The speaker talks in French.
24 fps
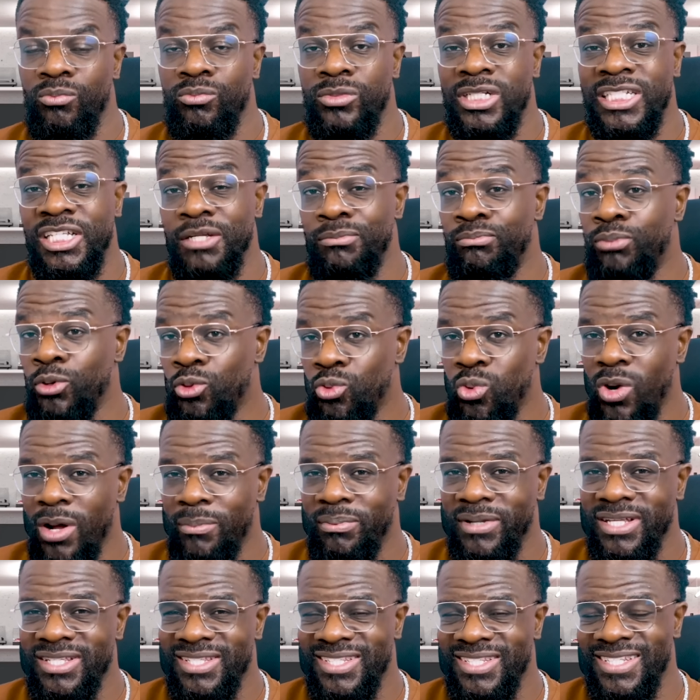J'ai beaucoup
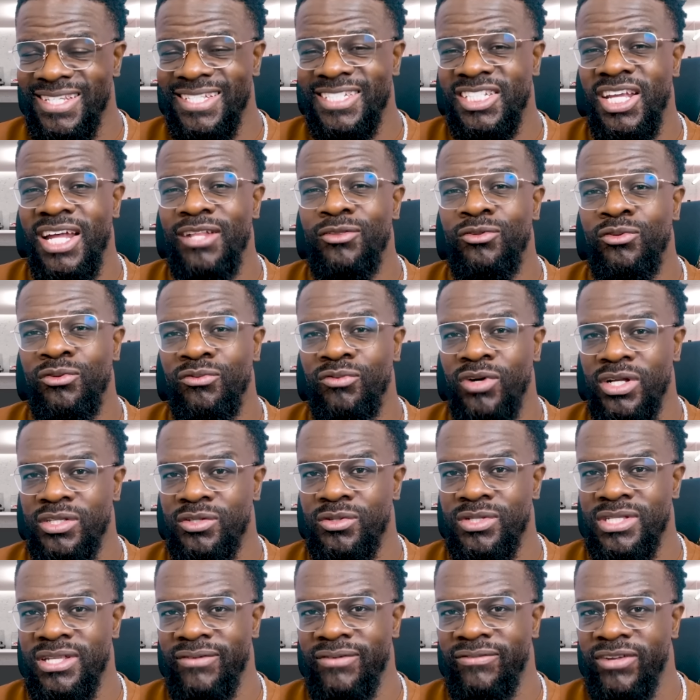apprécié, j'ai hâte de voir ce
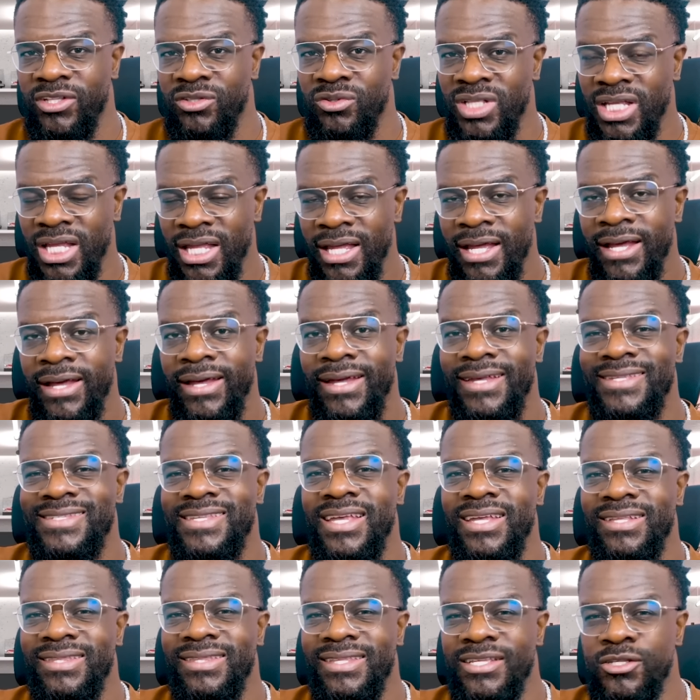que ça va donner, et ça
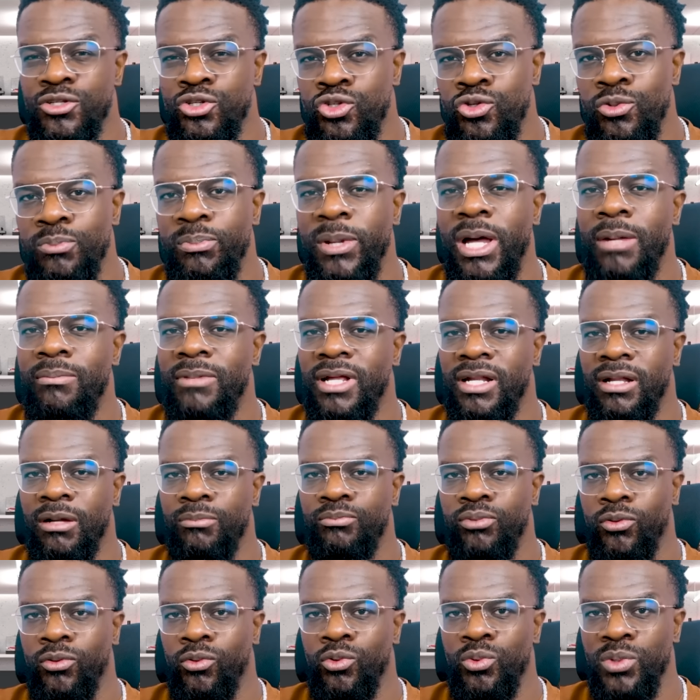a été super malin
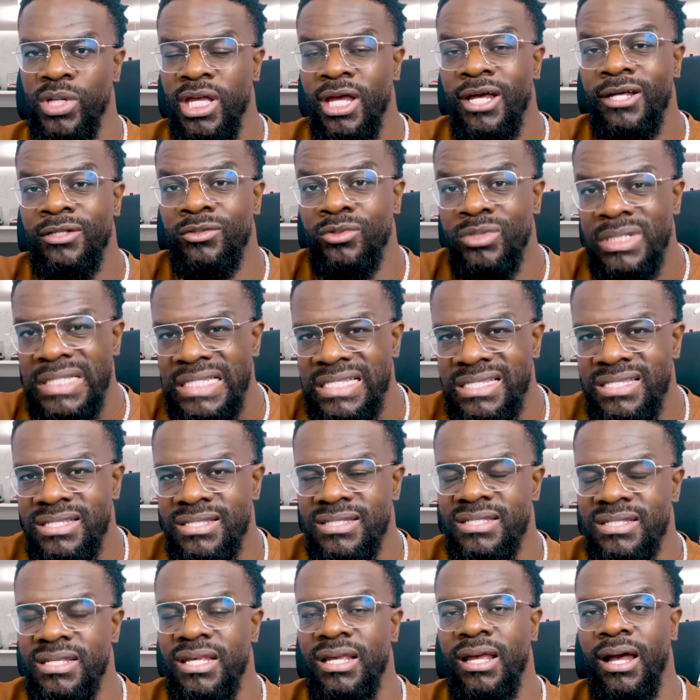pour lui de
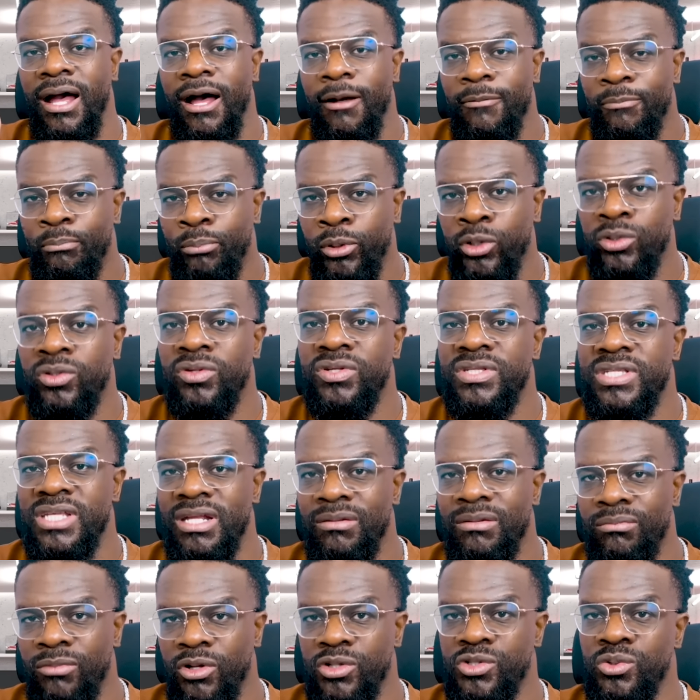teaser un potentiel
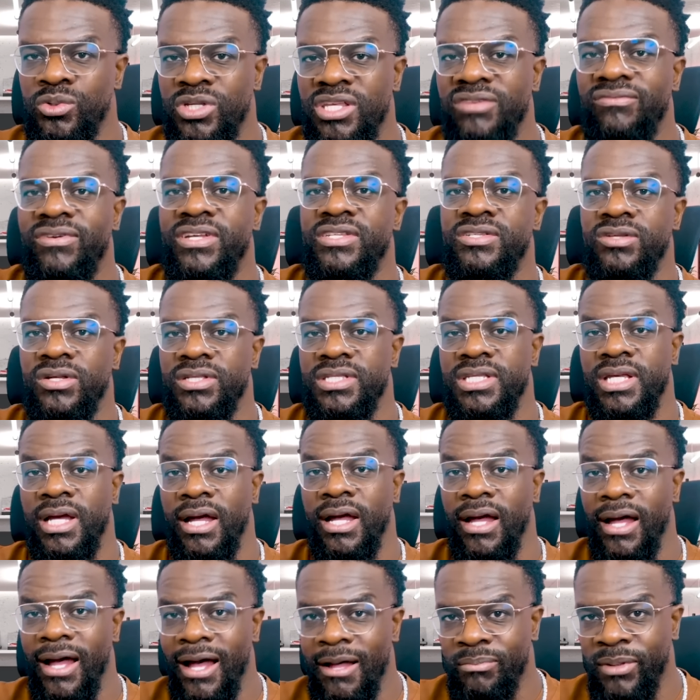morceau qui va sortir
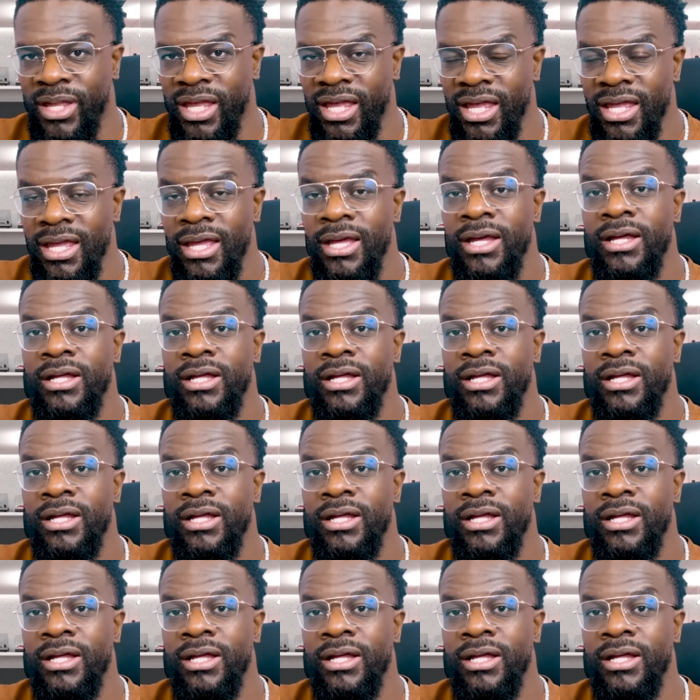après